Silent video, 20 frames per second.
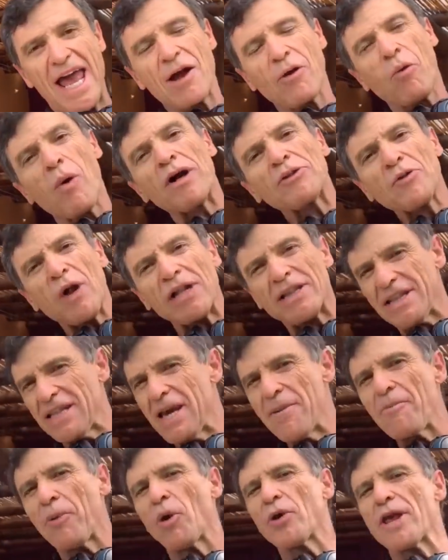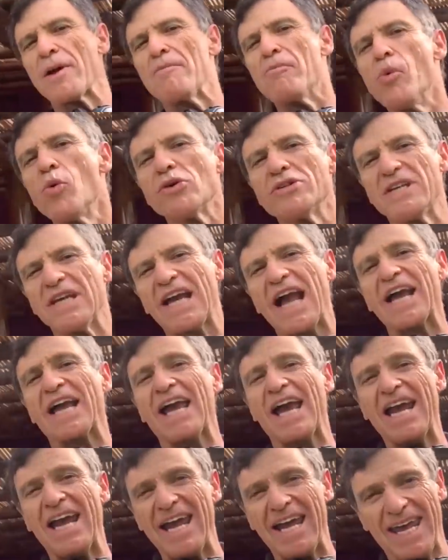en cuanto al tipo de música
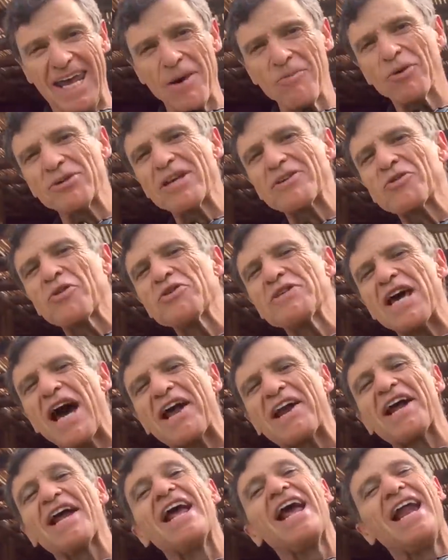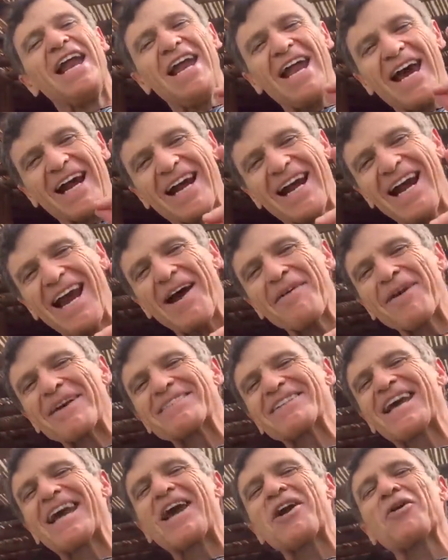que elegimos de escuchar, la clave
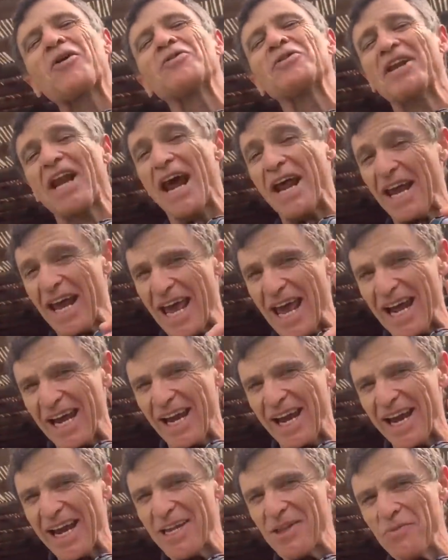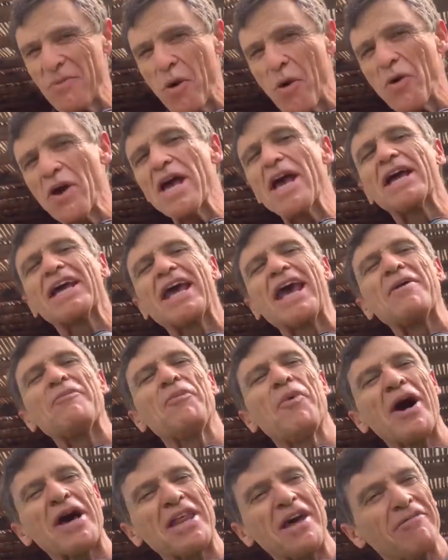está en encontrar el ritmo que
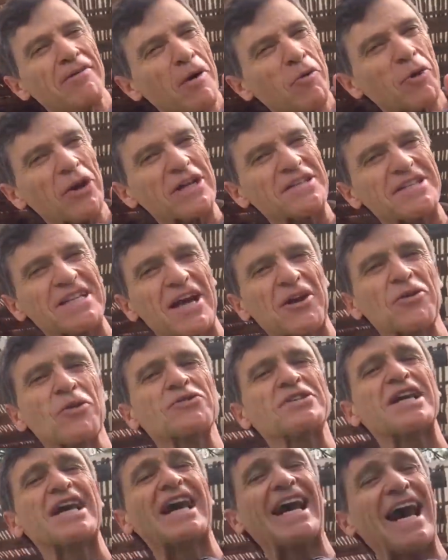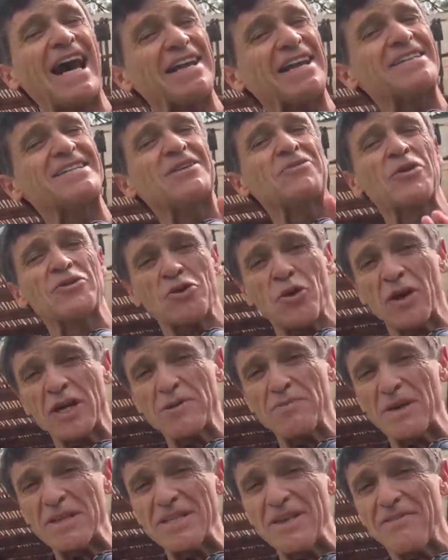pueda favorecernos en cada situación
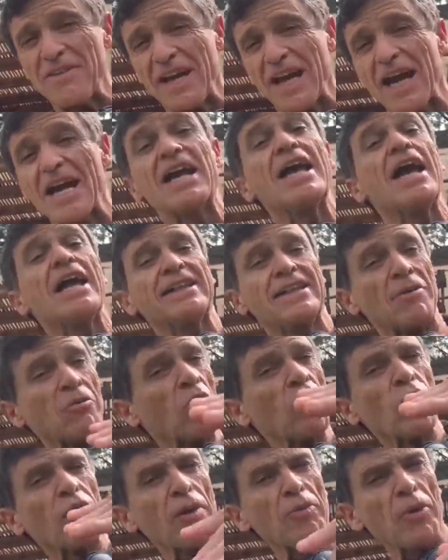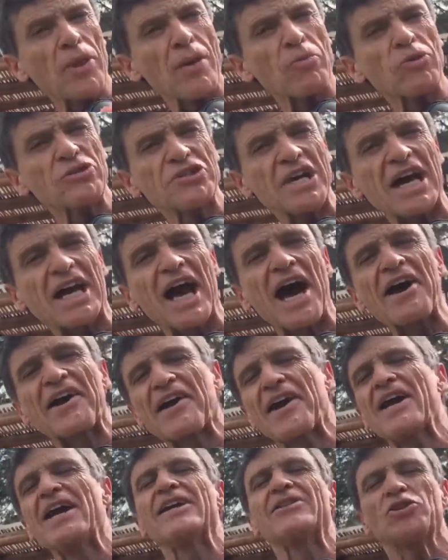específica, de modo que podamos
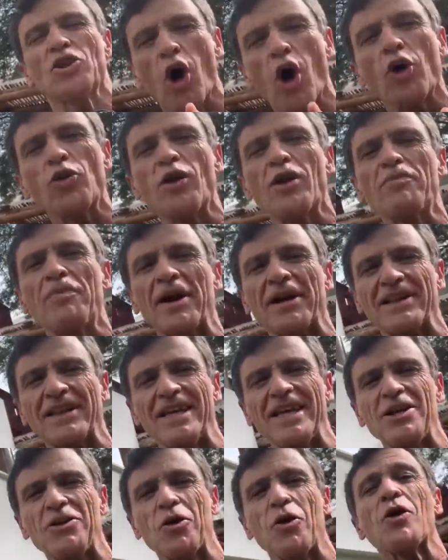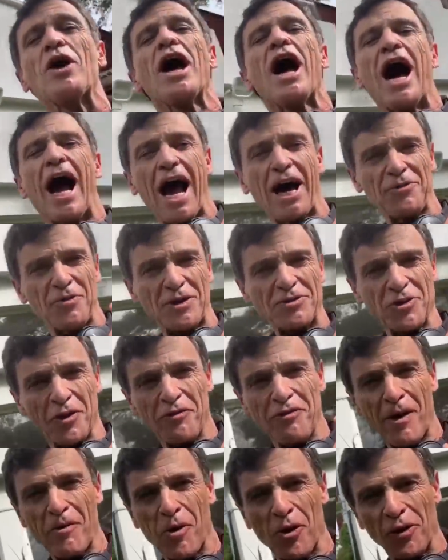sacarle todo el partido a
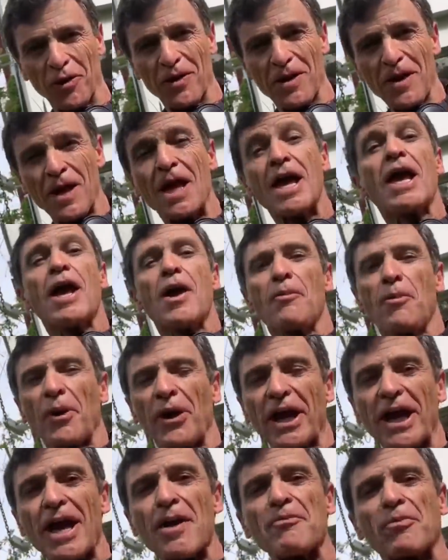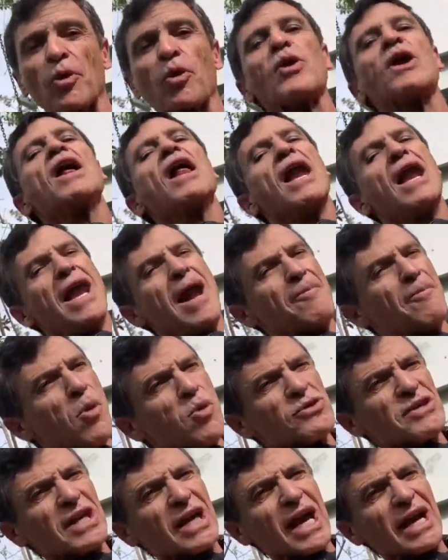nuestro favor. Por ejemplo, la
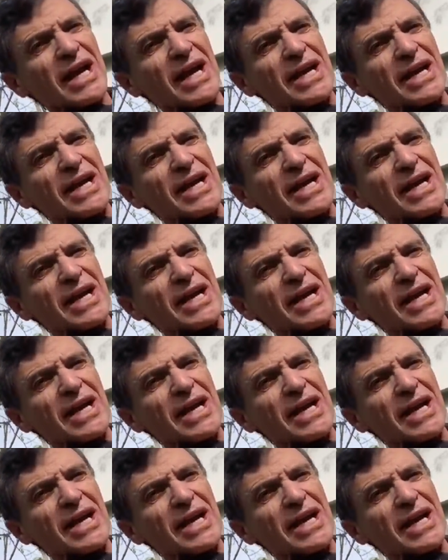música